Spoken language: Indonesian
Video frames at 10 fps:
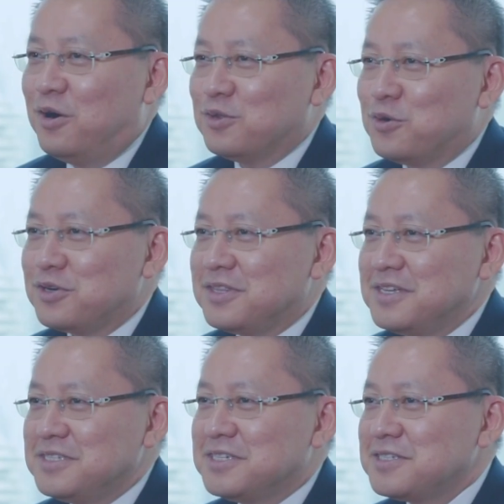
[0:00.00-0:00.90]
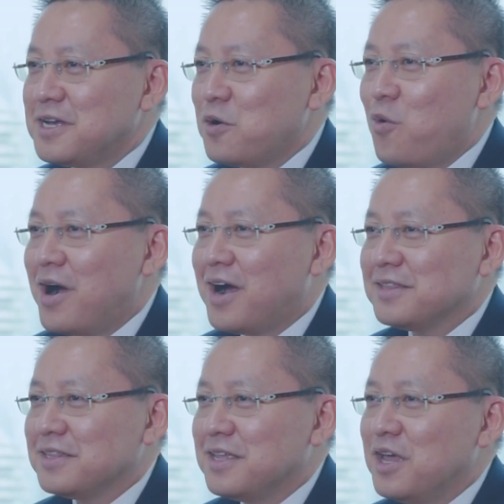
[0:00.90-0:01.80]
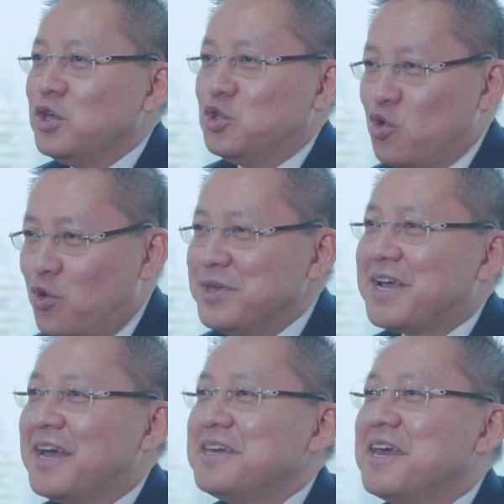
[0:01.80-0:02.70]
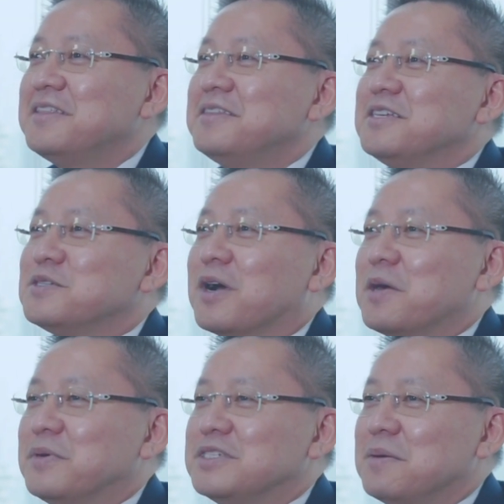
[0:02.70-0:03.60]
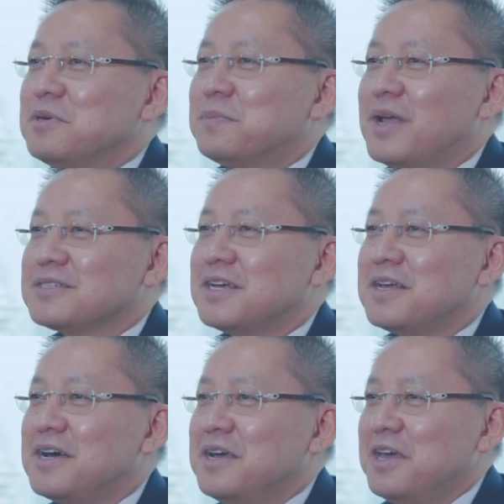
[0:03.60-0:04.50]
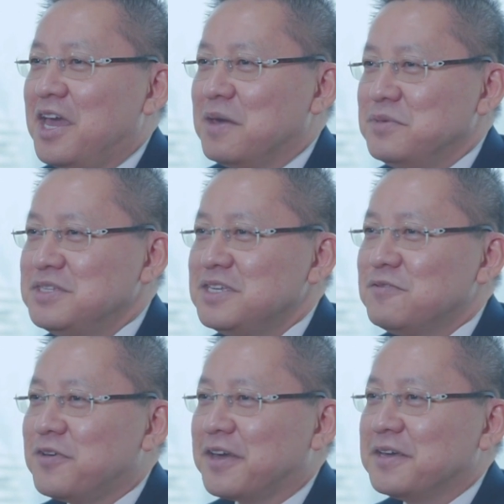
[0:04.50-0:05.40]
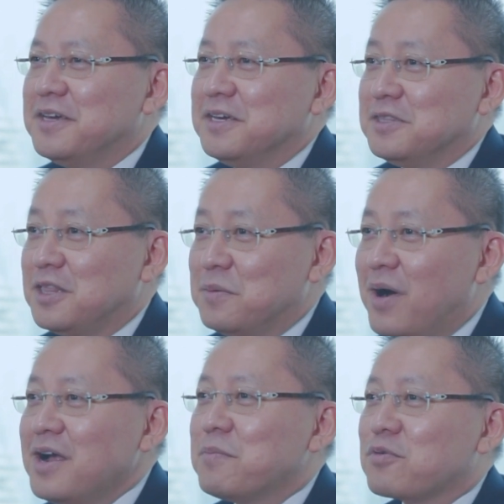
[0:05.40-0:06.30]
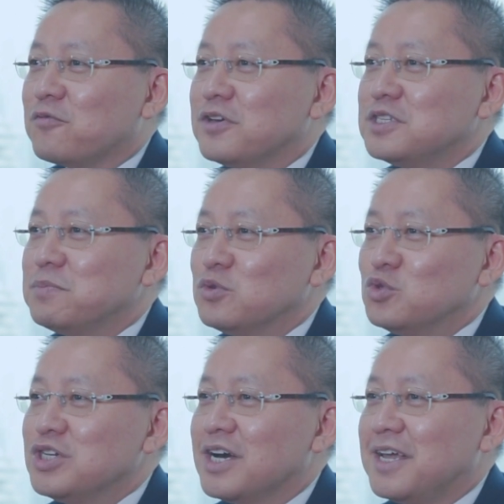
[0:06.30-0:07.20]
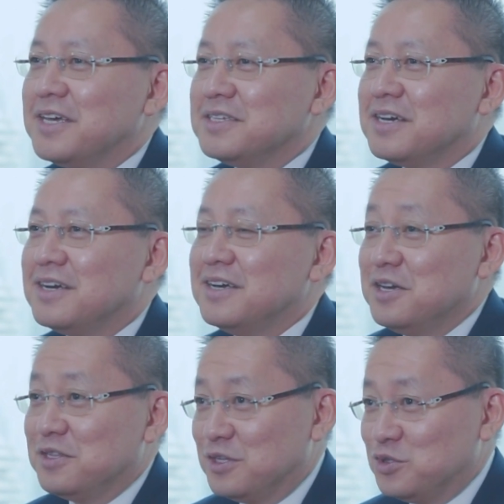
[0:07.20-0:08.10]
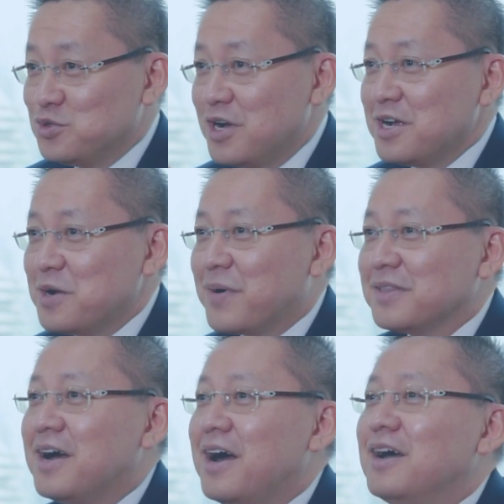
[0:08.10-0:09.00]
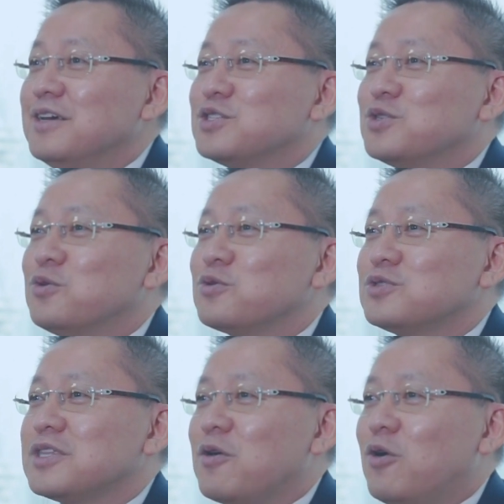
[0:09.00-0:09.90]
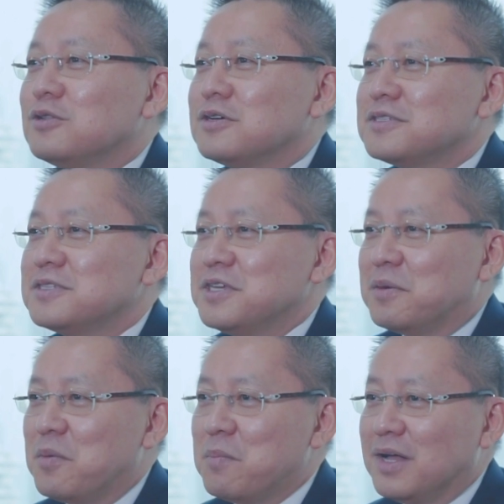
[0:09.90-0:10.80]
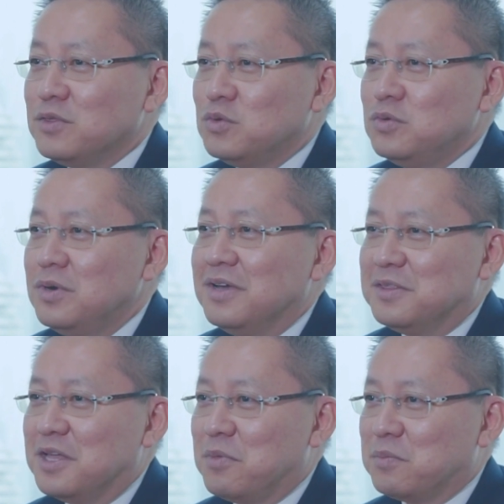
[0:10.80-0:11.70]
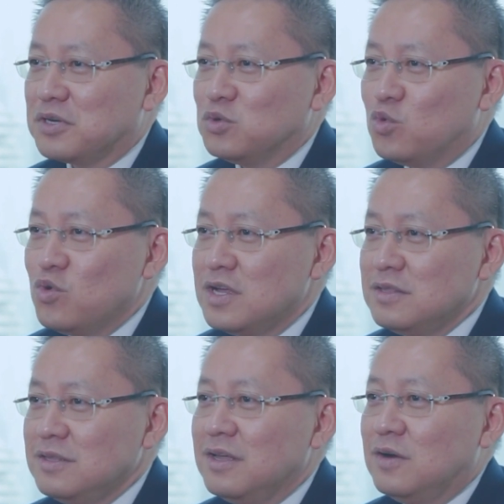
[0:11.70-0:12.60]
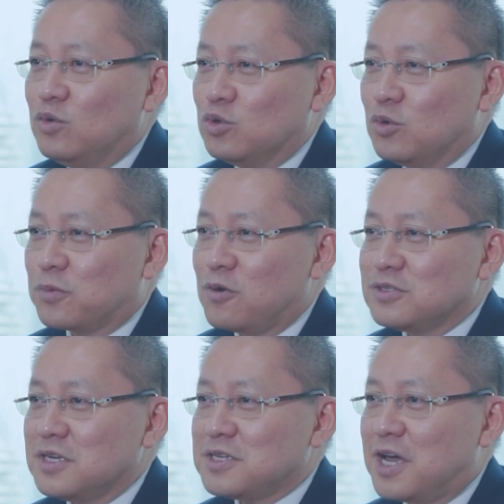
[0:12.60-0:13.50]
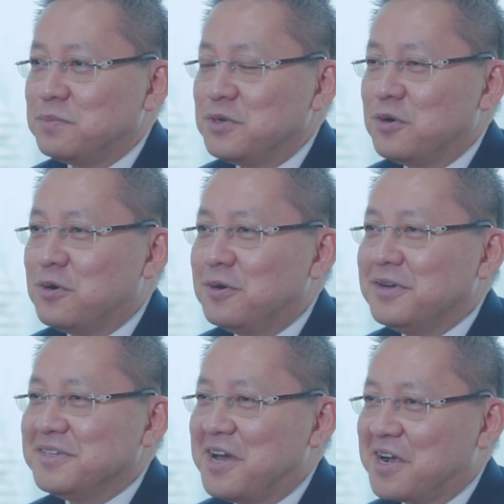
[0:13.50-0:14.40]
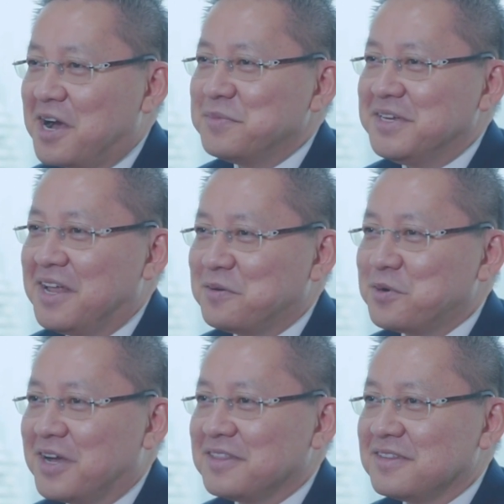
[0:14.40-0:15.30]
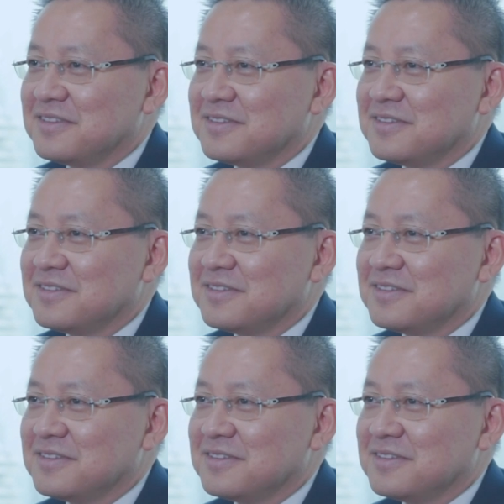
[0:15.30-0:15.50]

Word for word: Otoritas Jasa Keuangan, UOB Kaihen sebagai penjamin pelaksana emisi efek dan lembaga profesi penunjang lainnya, dan juga kepada seluruh stakeholders yang membantu dan memberi dukungan untuk proses IPO yang kami lakukan.